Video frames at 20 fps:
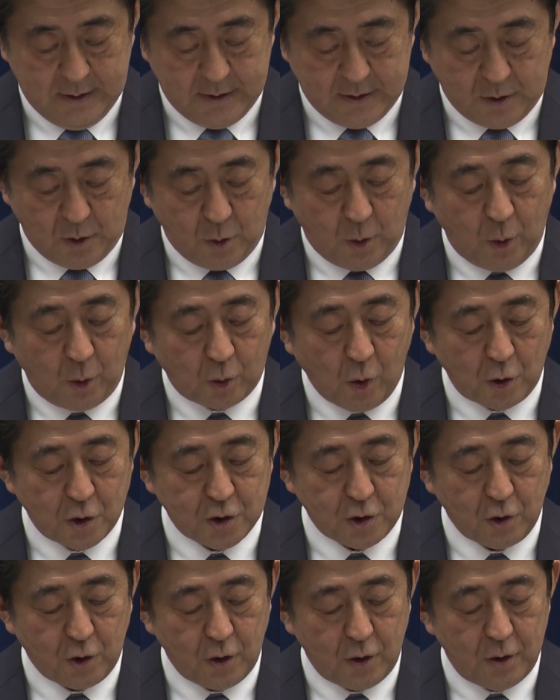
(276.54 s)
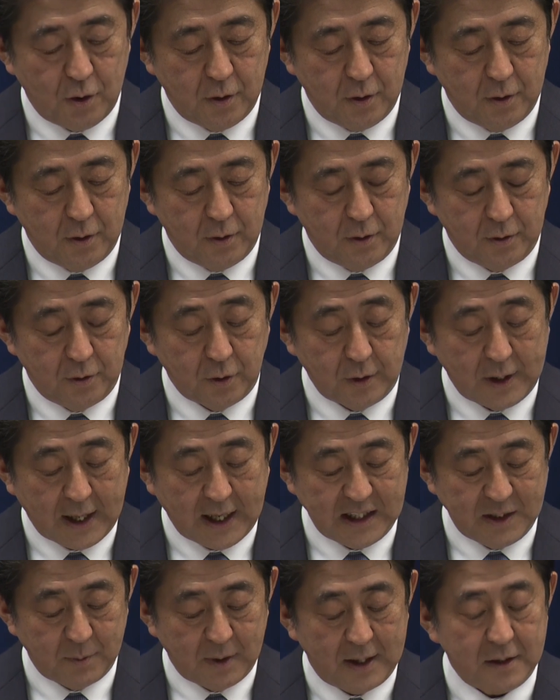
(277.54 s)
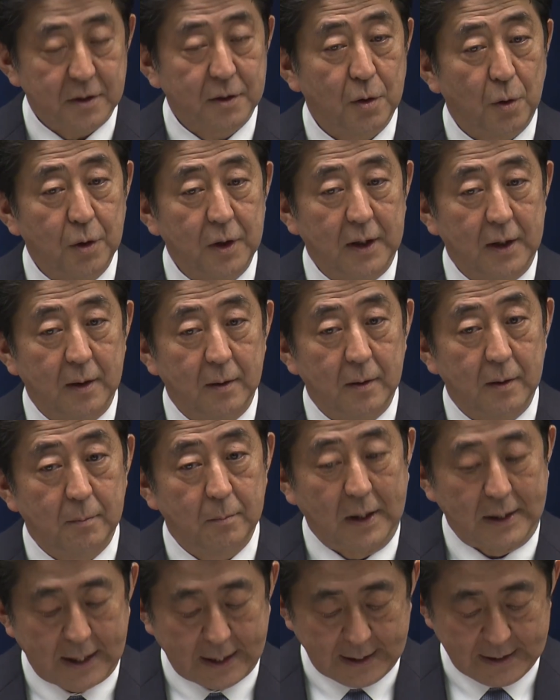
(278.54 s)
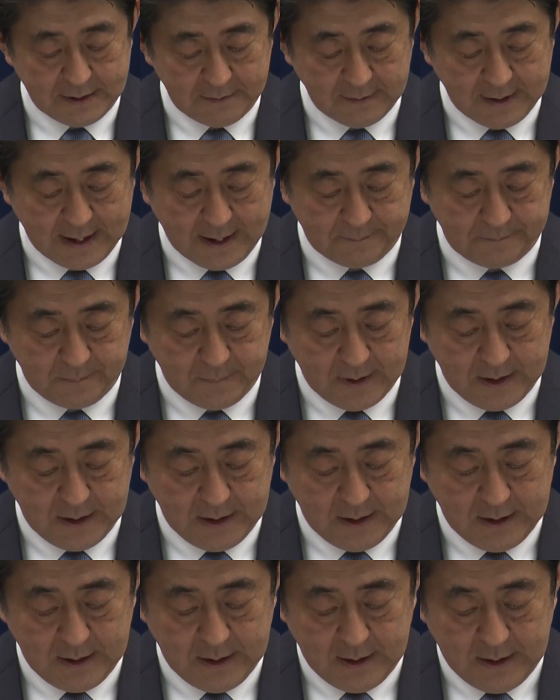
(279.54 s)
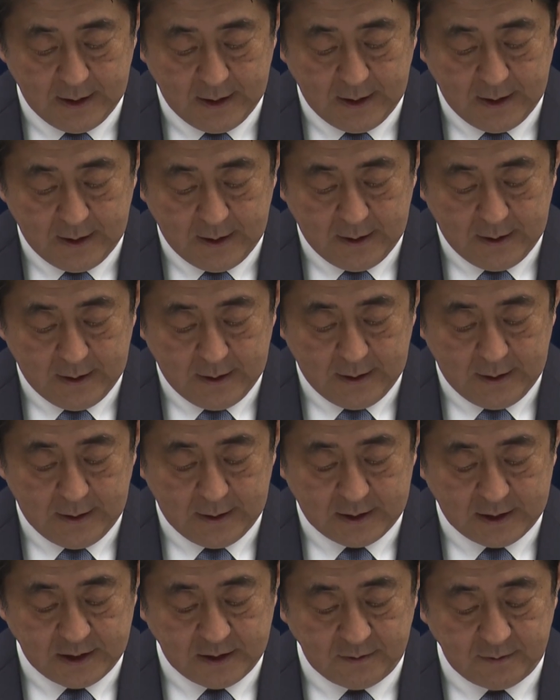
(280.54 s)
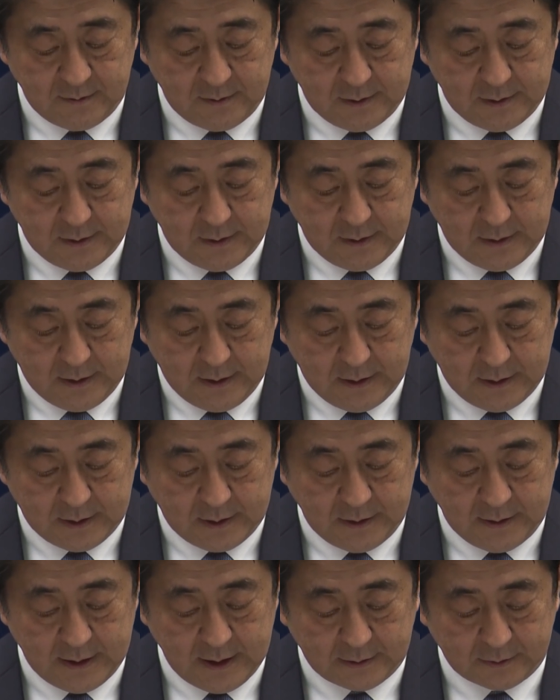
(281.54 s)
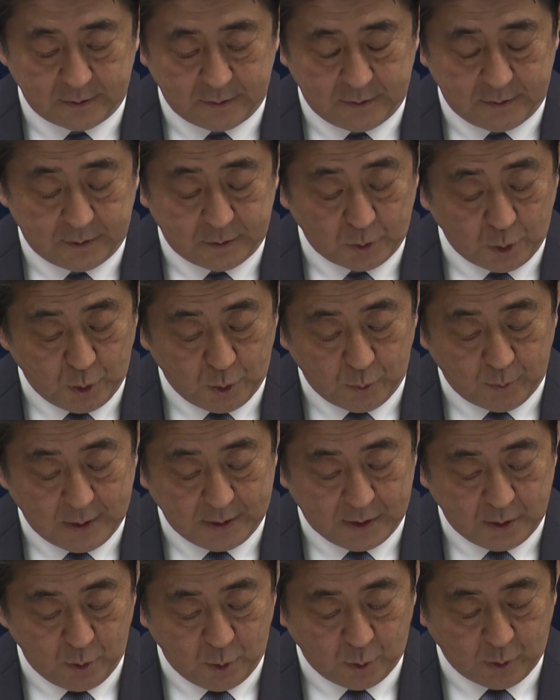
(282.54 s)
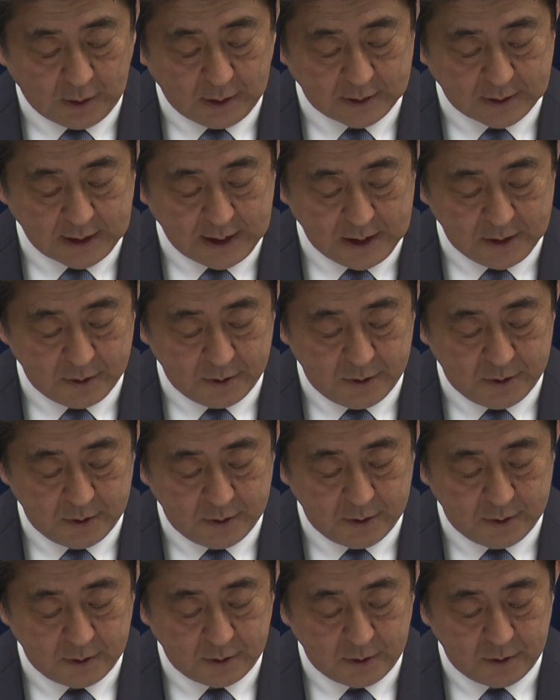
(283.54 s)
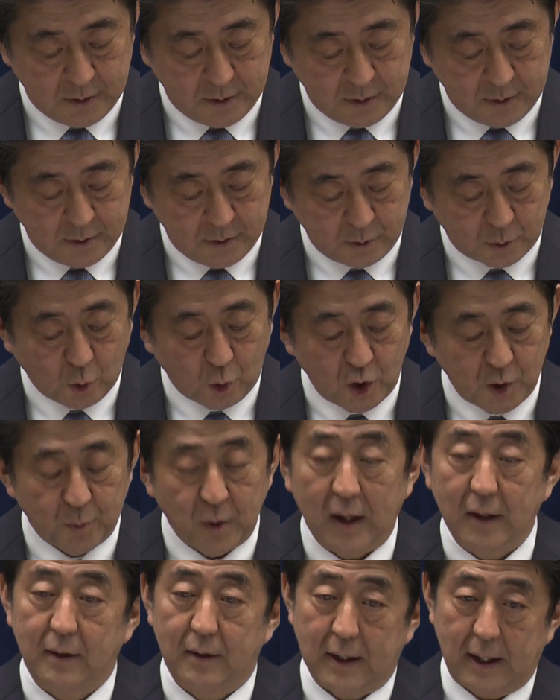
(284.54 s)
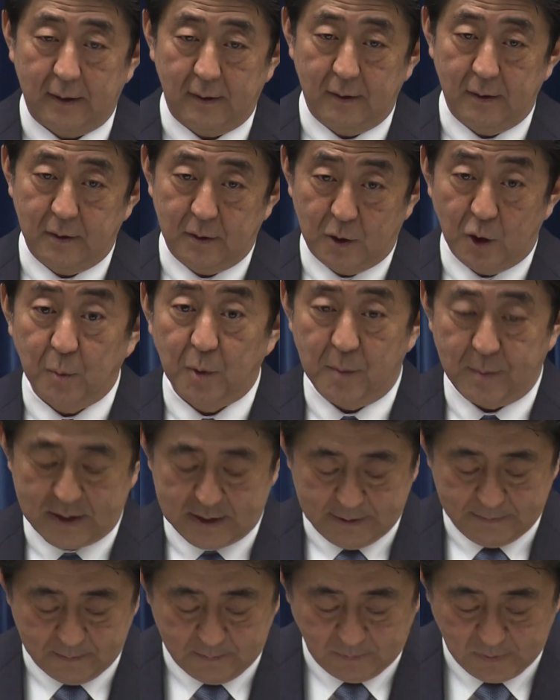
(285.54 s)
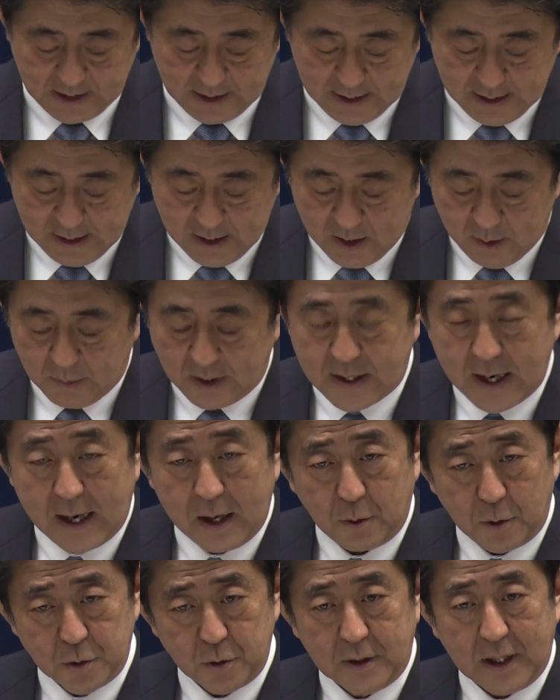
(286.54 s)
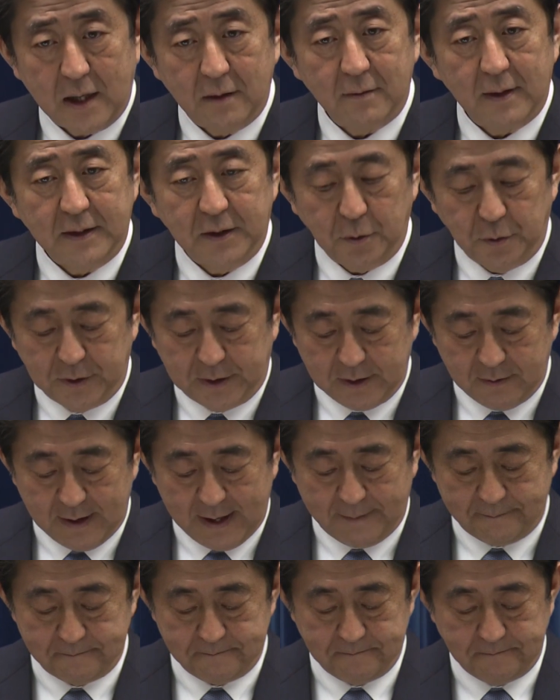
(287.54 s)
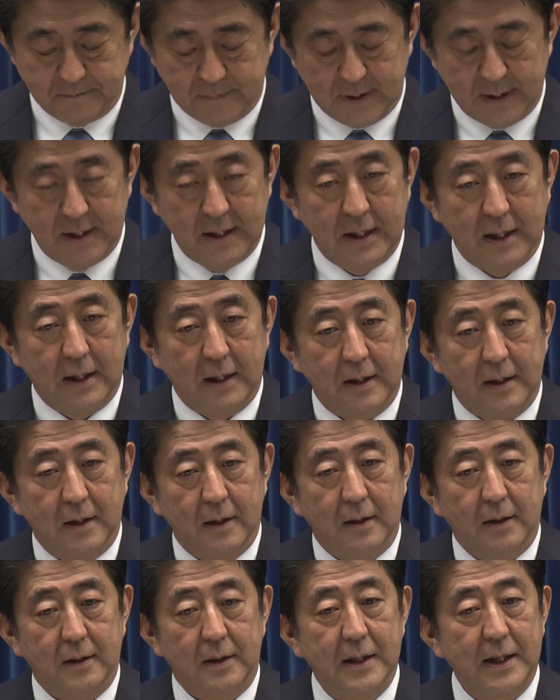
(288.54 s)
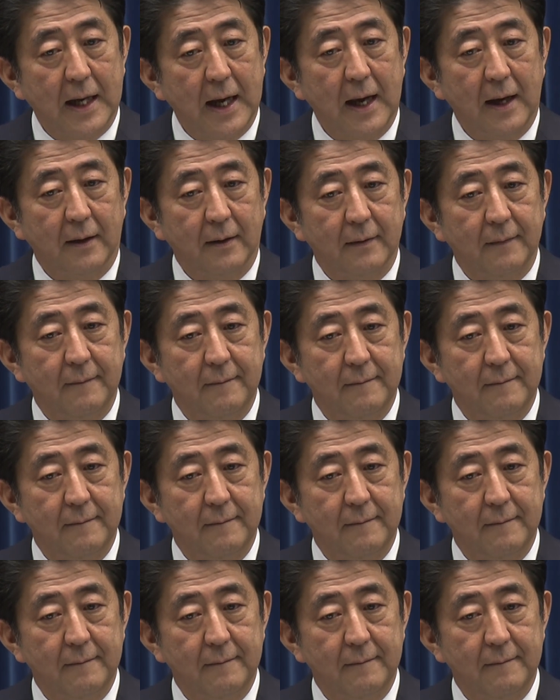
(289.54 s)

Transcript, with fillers: その報告書の中にもある通り、まあ、中には侵侵略と評価される行為もあったと思います。だからこそ談話においては、事変、